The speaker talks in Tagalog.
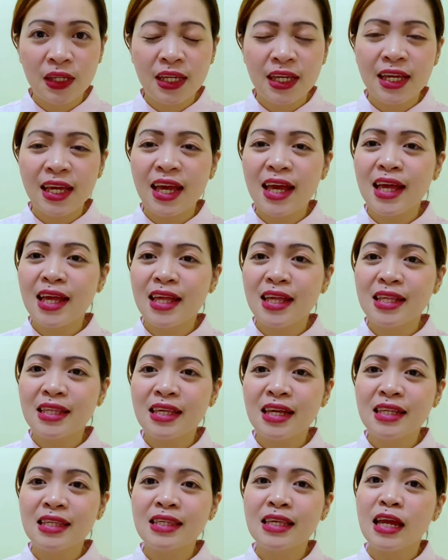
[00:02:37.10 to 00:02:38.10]
And
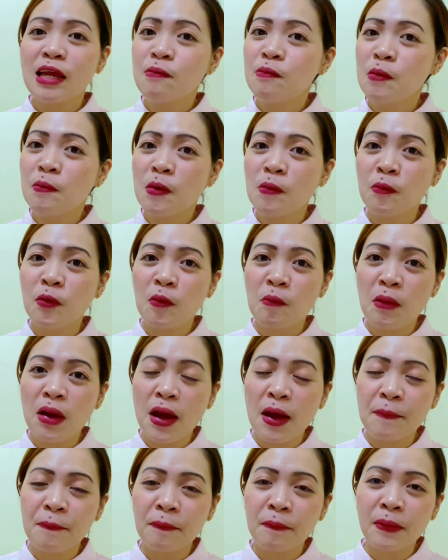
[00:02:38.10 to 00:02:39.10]
that sa iba pa pong
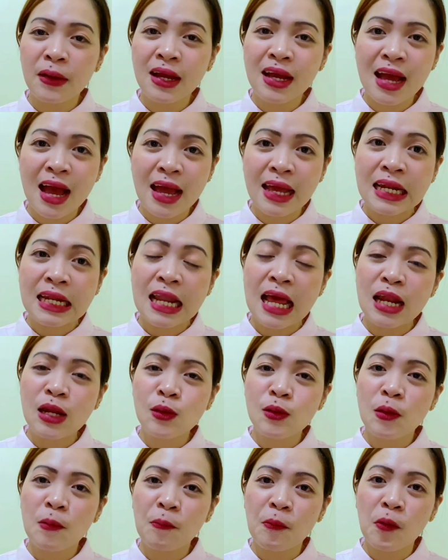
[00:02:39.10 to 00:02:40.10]
mga pagkain, lalo
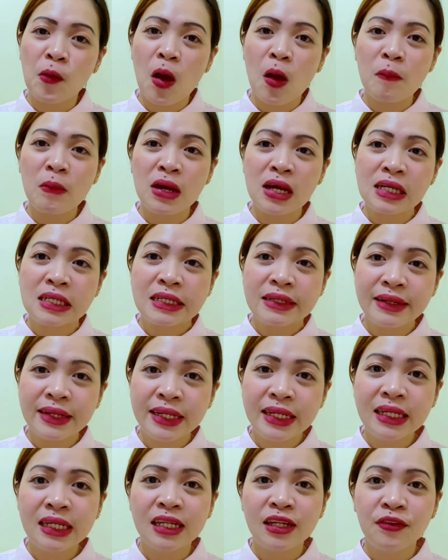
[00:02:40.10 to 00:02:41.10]
na po ang mga
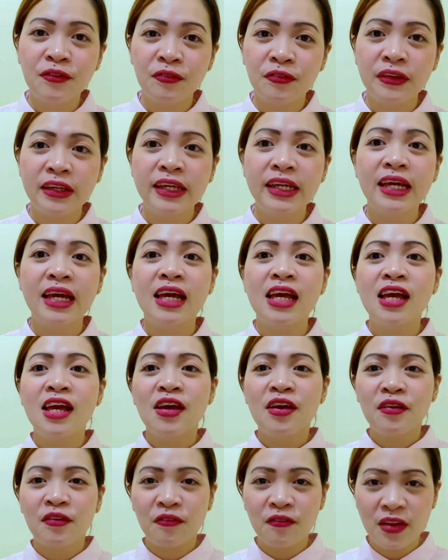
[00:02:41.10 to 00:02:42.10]
green leafy
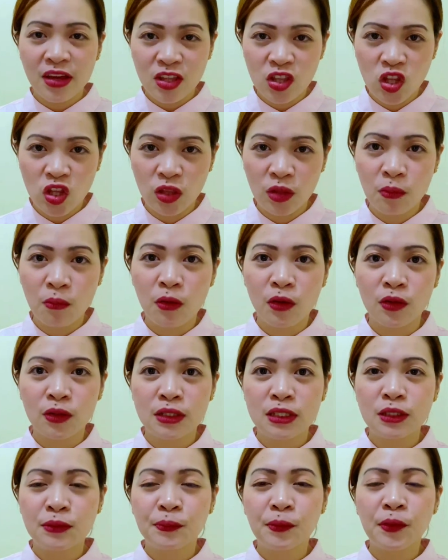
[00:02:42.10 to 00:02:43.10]

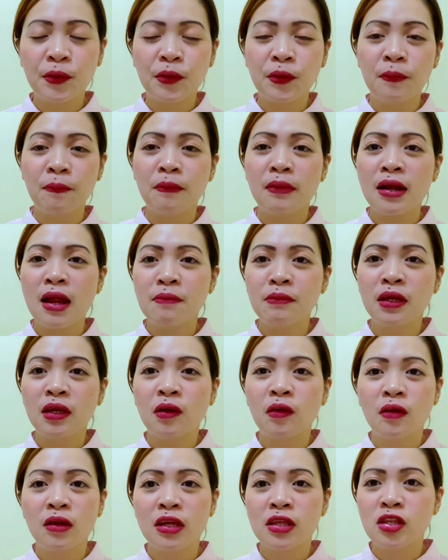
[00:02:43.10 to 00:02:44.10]
vegetables po. Maraming
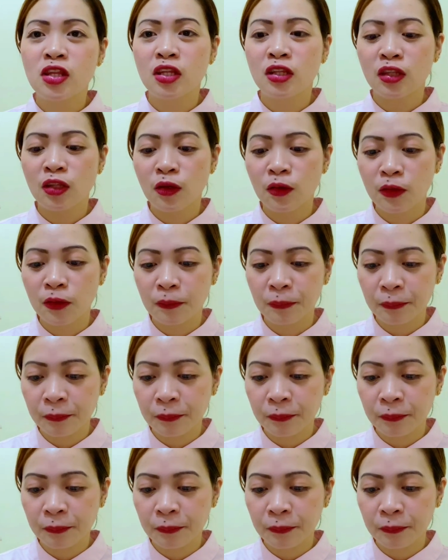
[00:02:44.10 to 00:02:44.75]
collagen doon.